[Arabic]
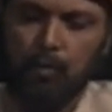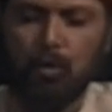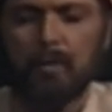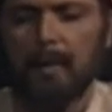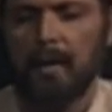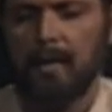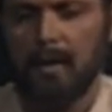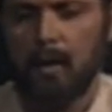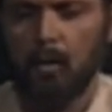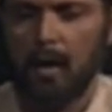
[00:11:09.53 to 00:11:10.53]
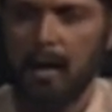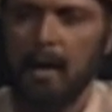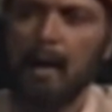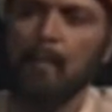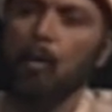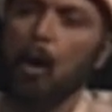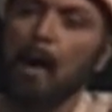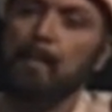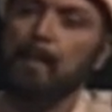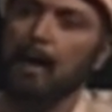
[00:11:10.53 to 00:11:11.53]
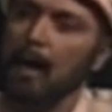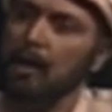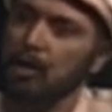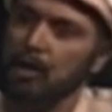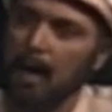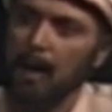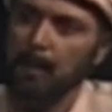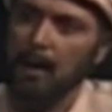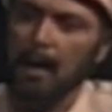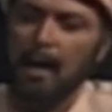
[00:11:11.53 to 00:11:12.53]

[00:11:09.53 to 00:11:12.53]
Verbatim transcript: تصبح الثورة هي المعبر عن الشعب